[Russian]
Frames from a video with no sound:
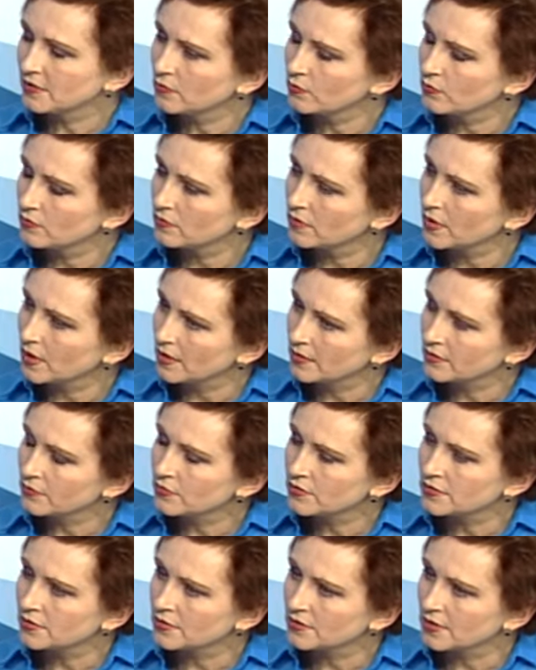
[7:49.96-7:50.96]
э,
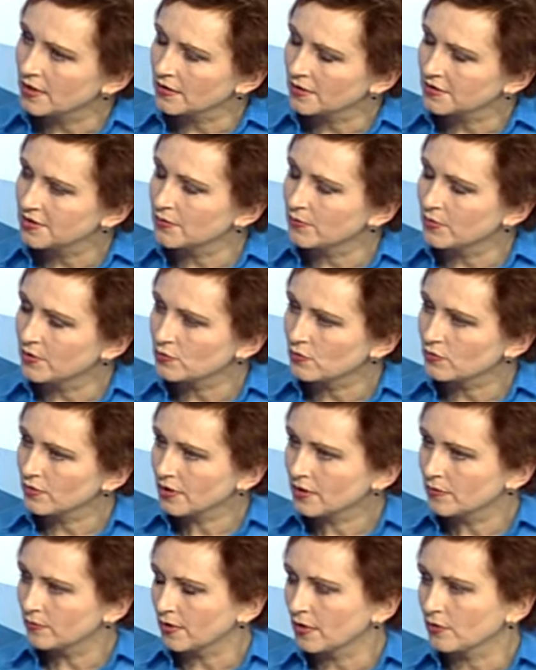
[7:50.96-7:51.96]
относится к, к тем
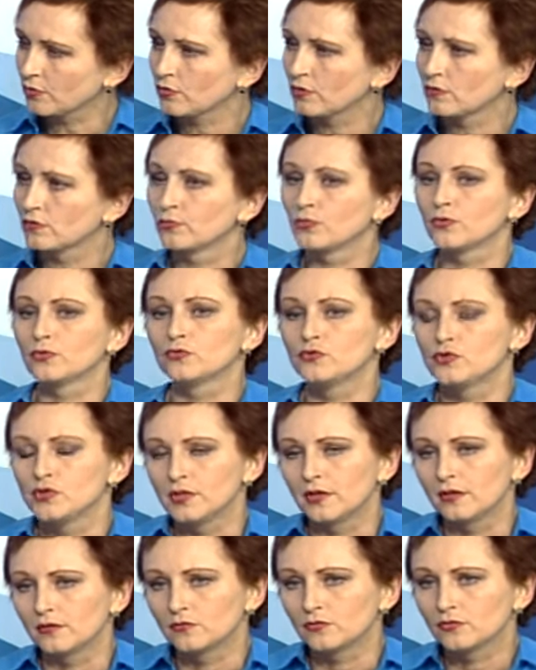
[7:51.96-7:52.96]
результатам, которые вот
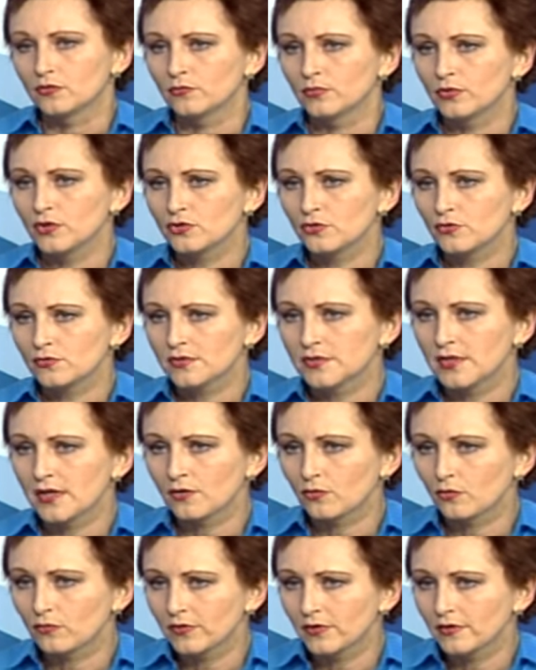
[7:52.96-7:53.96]
получили? Вот он пришел
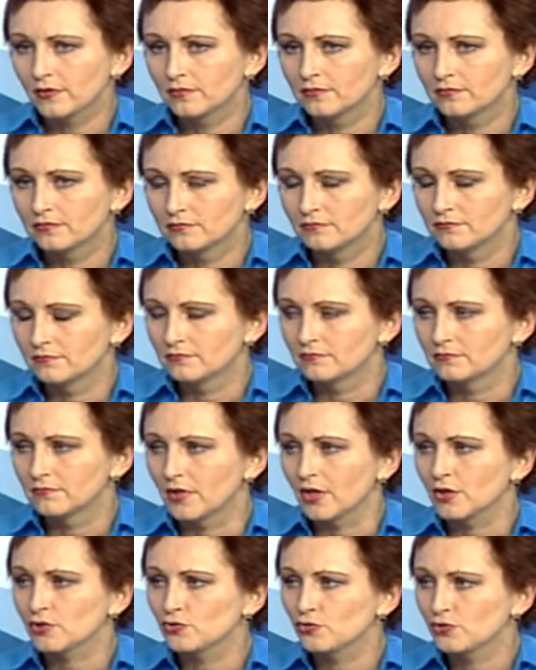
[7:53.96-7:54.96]
здоровый,
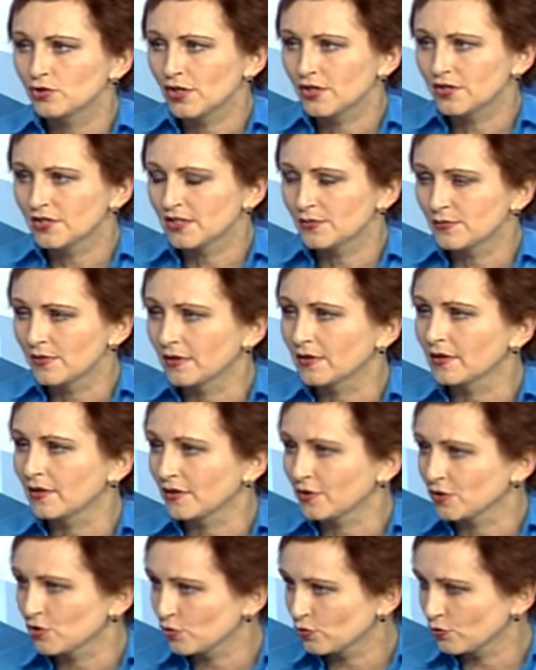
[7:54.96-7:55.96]
ощущает себя
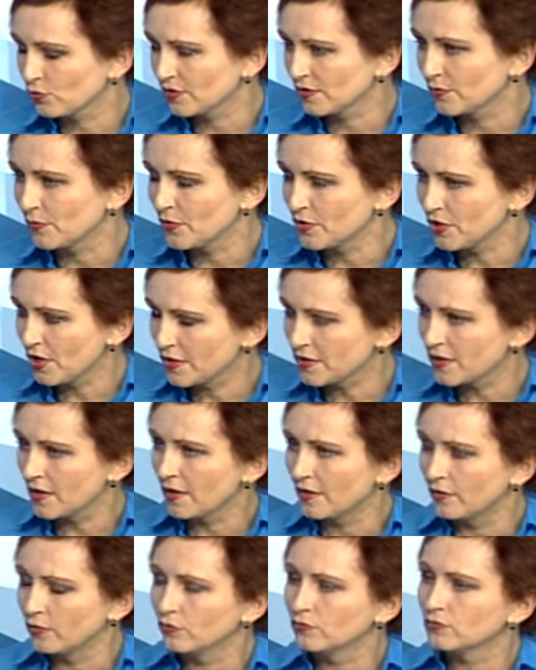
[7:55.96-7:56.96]
хорошо,
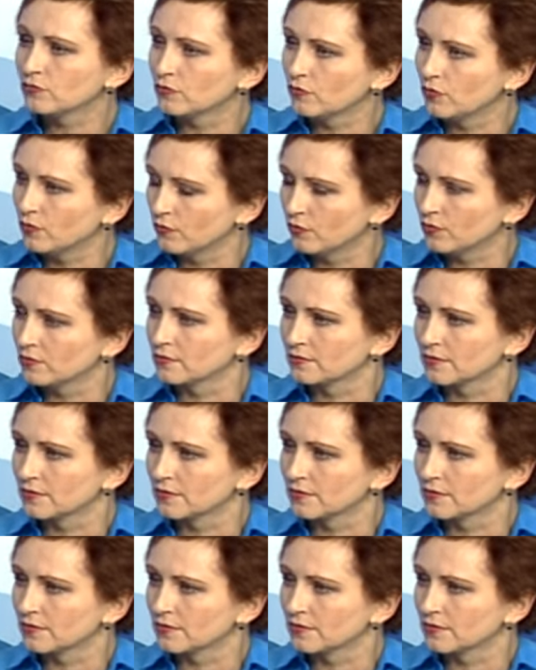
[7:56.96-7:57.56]
замечательно, но вот у него